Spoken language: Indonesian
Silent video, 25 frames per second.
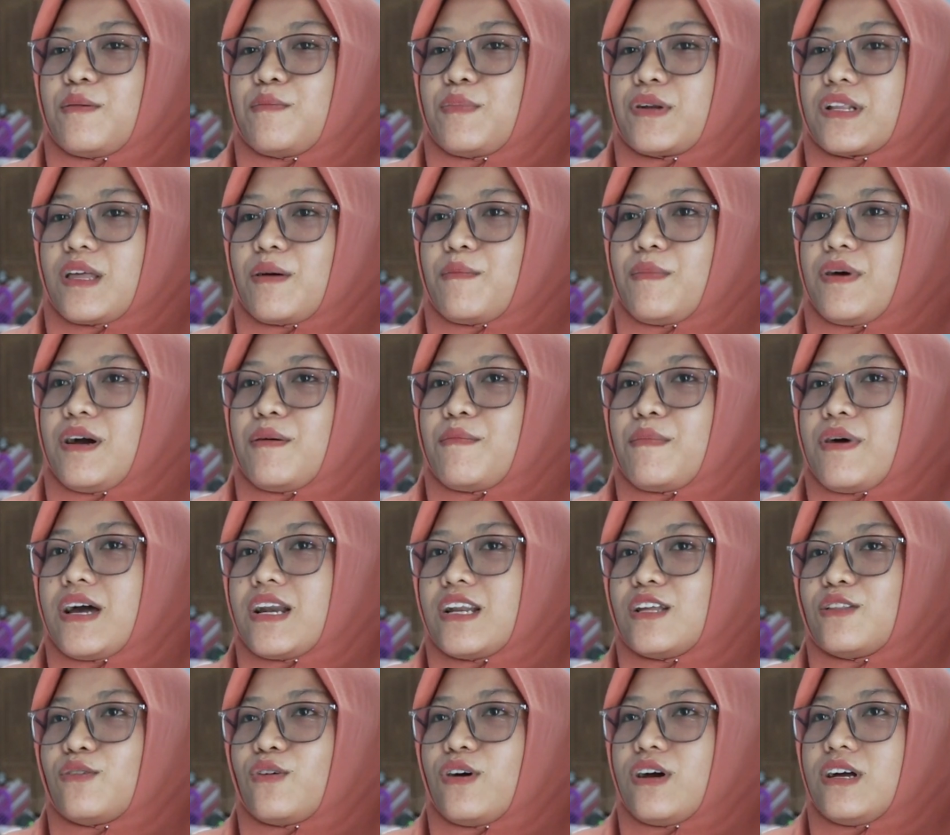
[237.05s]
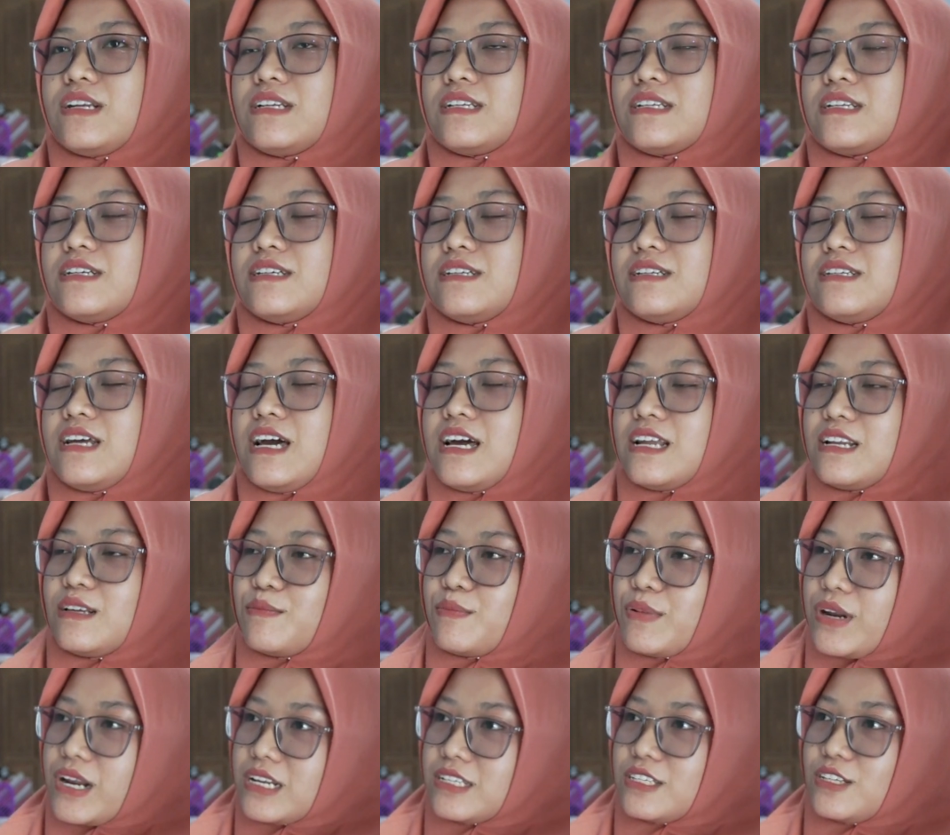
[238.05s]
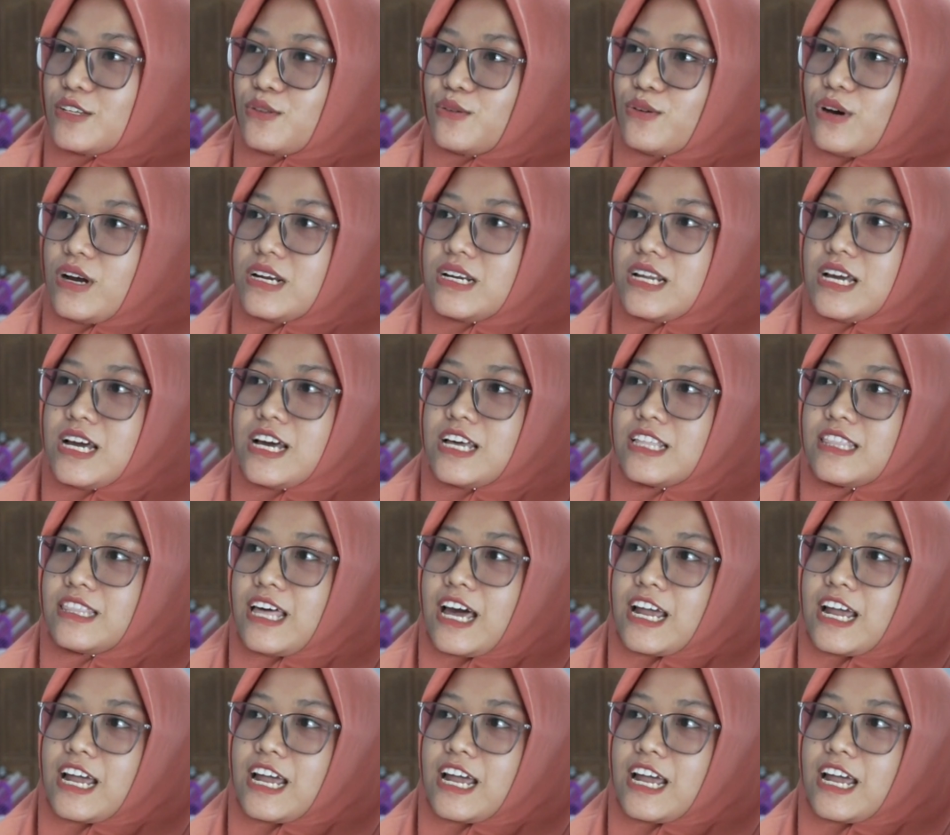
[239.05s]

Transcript: yang pertama kemarin itu kan uh, dari branch itu ada